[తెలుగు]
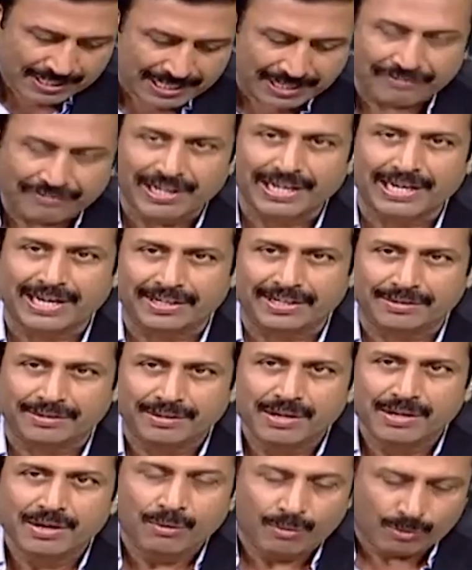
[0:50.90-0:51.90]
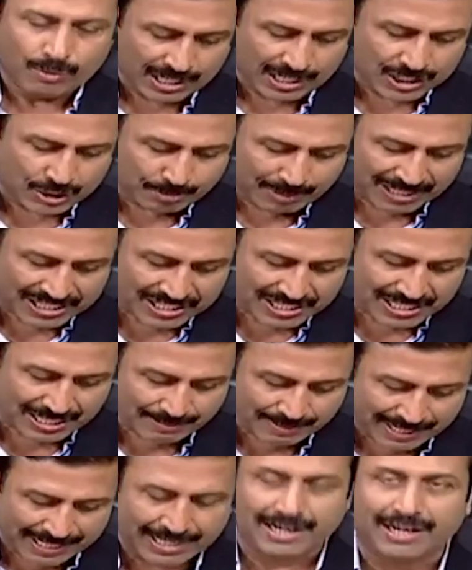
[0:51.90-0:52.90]
టీవీ నైన్ ఒక
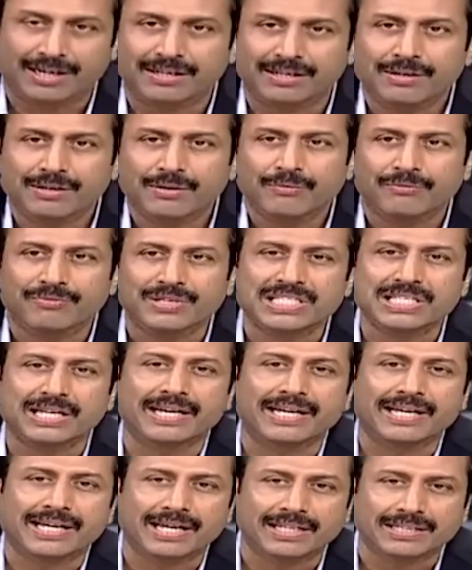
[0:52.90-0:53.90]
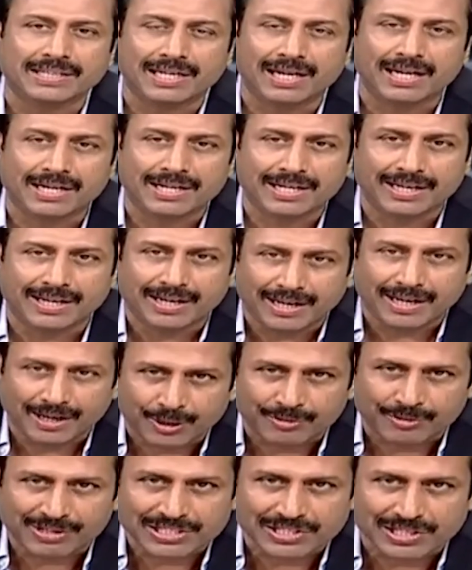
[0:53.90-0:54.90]
స్పష్టమైన విజయ కేతనాన్ని
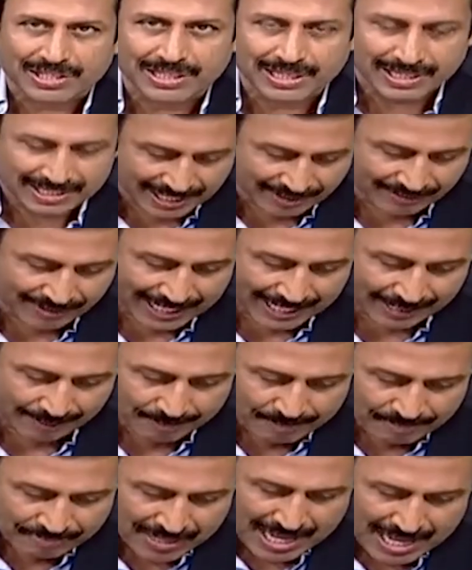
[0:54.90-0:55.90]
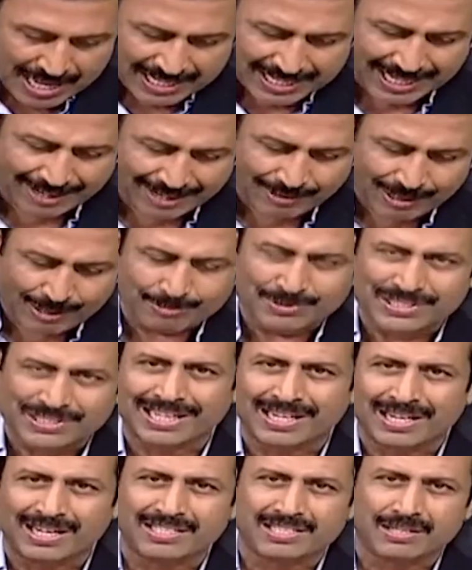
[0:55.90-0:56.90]
ఎగురవేసింది టీవీ నైన్ కేవలం
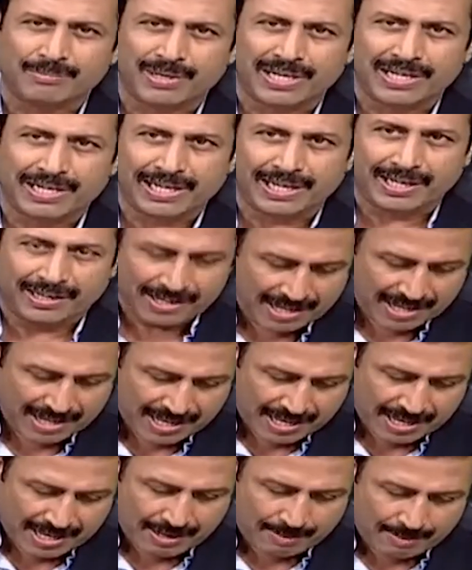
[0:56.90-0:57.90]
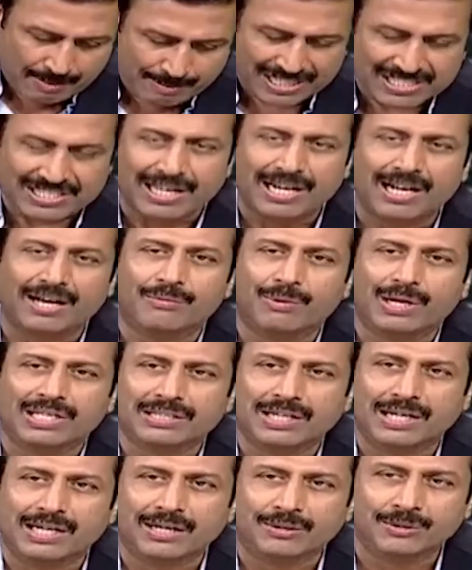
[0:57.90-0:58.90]
జర్నలిజం అంటే మసాలా
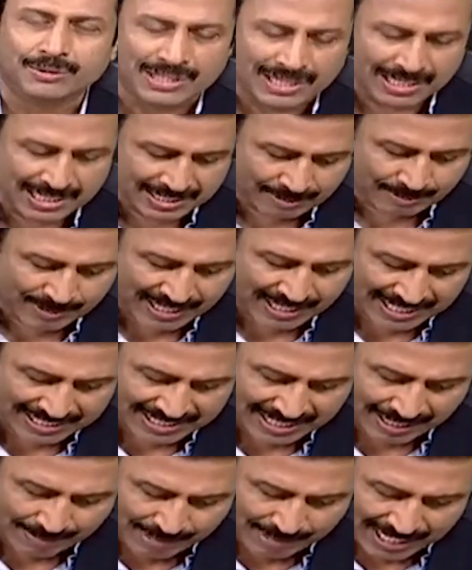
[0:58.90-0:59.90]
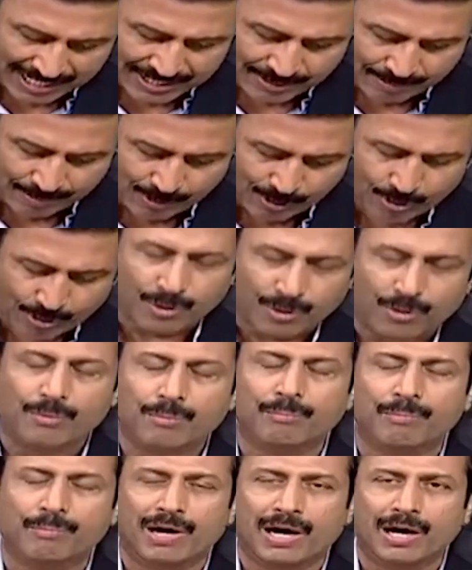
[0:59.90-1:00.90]
వార్తలు కాదు జర్నలిజం అంటే సమాజంలో
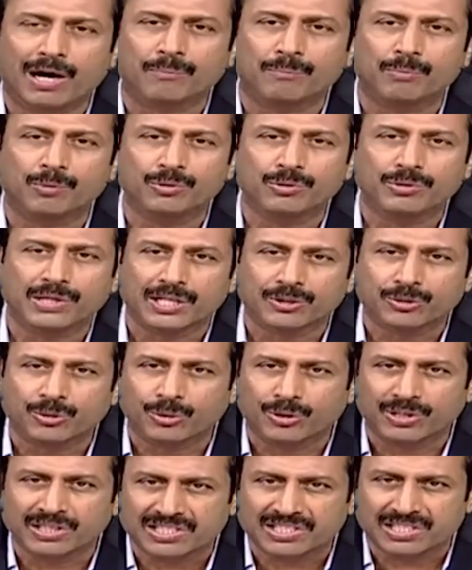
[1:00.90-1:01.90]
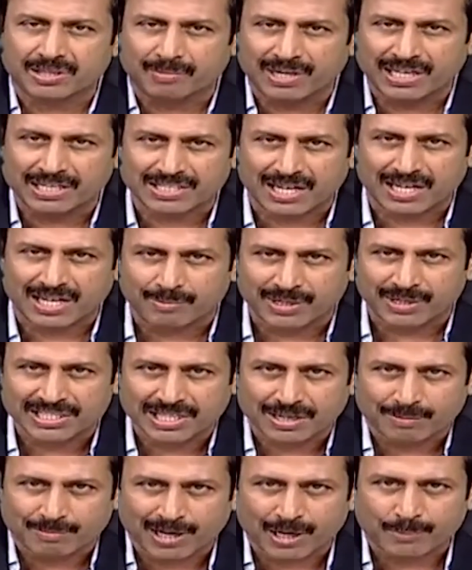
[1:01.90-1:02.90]
మార్పు ఎంతో కొంత సమా
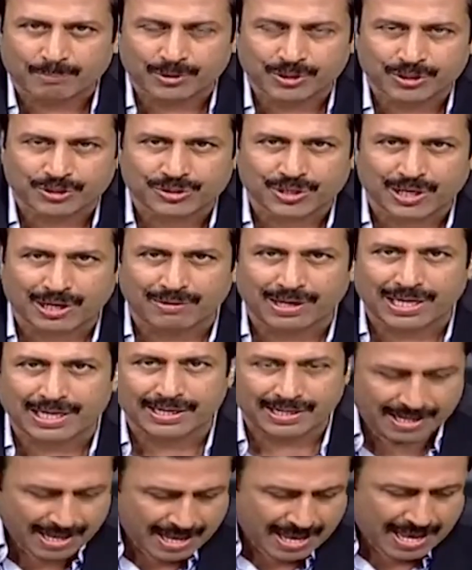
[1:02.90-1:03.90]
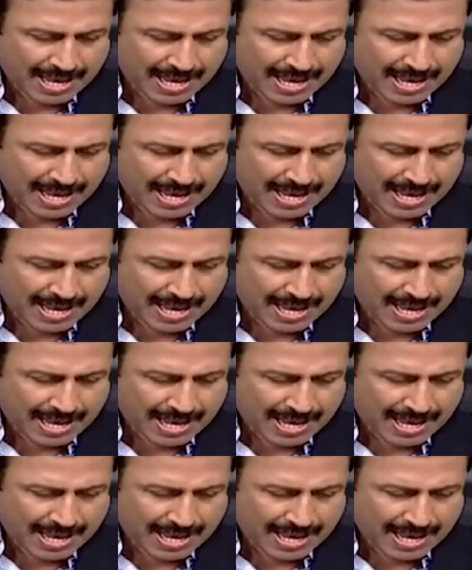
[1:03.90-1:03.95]
సామాజిక మార్పు తీసుకురావాలని